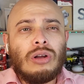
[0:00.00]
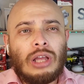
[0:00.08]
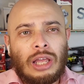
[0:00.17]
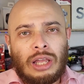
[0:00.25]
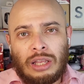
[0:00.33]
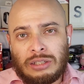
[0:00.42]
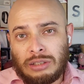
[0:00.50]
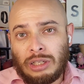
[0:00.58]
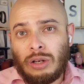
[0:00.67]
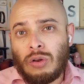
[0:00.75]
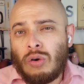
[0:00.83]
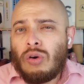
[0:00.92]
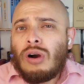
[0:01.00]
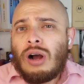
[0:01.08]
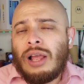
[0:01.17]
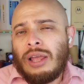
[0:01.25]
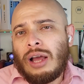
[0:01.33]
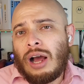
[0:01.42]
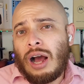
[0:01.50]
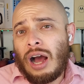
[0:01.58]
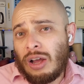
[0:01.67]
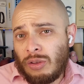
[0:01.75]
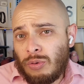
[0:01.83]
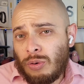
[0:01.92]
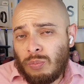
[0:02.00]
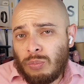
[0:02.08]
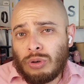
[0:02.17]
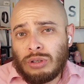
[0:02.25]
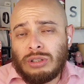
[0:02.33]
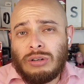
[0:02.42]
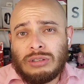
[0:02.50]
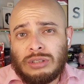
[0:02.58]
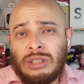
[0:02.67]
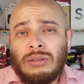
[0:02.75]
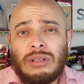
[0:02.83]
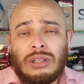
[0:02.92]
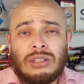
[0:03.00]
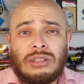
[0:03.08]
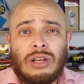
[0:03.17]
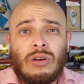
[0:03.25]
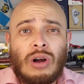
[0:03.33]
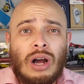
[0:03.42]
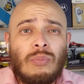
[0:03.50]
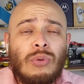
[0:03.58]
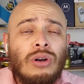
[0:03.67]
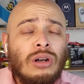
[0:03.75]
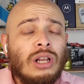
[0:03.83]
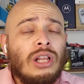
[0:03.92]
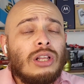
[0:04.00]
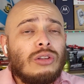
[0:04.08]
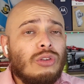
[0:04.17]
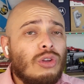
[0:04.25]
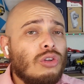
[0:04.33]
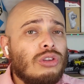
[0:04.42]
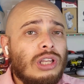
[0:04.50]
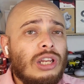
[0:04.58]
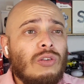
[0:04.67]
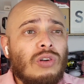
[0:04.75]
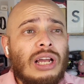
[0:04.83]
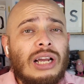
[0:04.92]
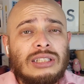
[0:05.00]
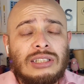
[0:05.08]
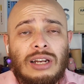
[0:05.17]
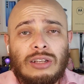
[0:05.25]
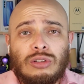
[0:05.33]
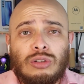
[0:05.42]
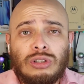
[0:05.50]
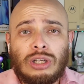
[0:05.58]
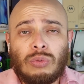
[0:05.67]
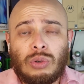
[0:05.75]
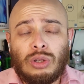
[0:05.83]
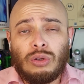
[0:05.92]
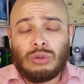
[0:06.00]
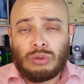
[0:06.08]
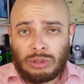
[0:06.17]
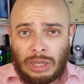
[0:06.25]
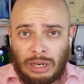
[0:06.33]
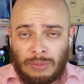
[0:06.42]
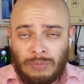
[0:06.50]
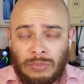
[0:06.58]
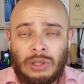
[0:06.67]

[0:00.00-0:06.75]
eh, estilo eh, iPhone, por decirlo así, estilo Apple, no tienen una cancelación de ruido total.